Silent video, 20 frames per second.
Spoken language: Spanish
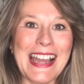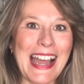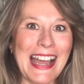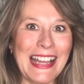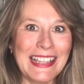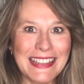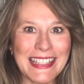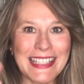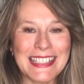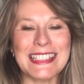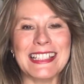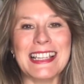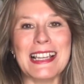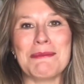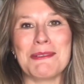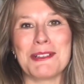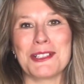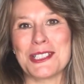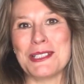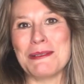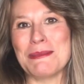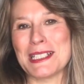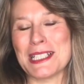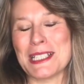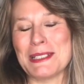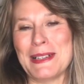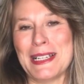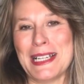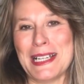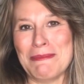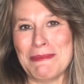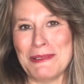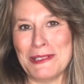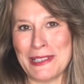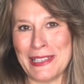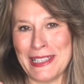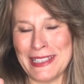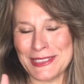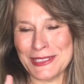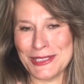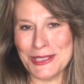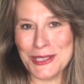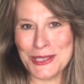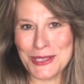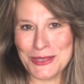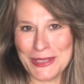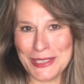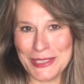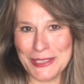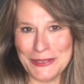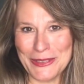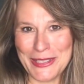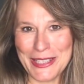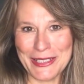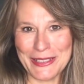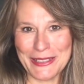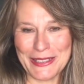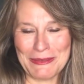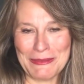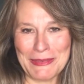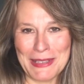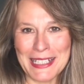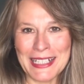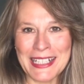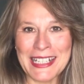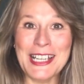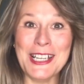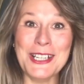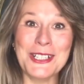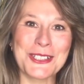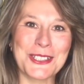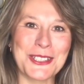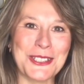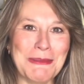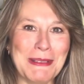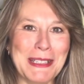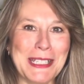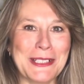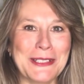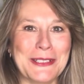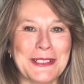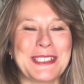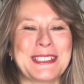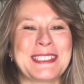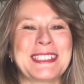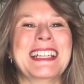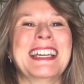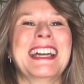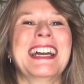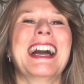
antes de la próxima semana, porque estoy subiendo vídeo también los domingos.